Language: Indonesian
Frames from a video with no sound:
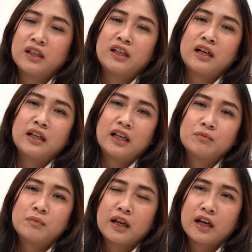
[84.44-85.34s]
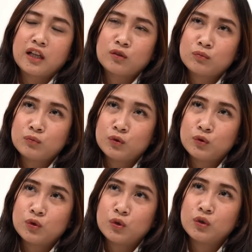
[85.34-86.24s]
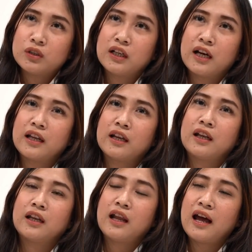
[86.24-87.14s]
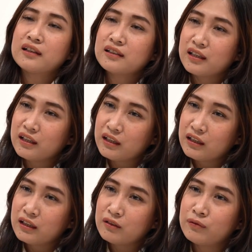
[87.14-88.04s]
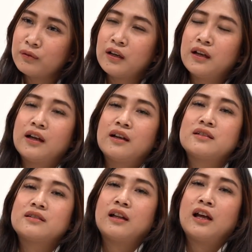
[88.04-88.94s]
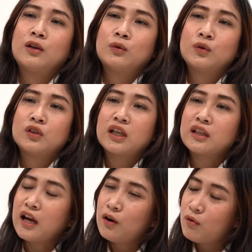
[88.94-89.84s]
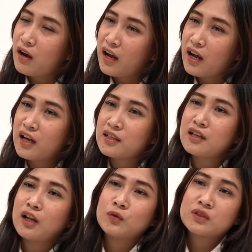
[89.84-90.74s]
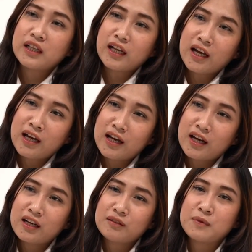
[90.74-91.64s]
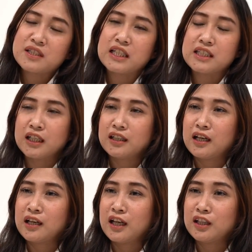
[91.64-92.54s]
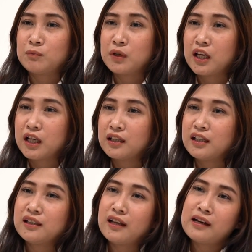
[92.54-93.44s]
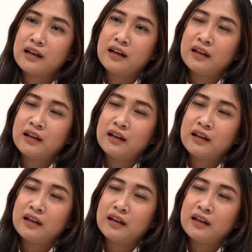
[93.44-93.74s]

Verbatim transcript: Ketika ngeliat mereka tumbuh dengan aktif, selalu tertawa, selalu senang, bisa cerita kegiatan mereka ke kita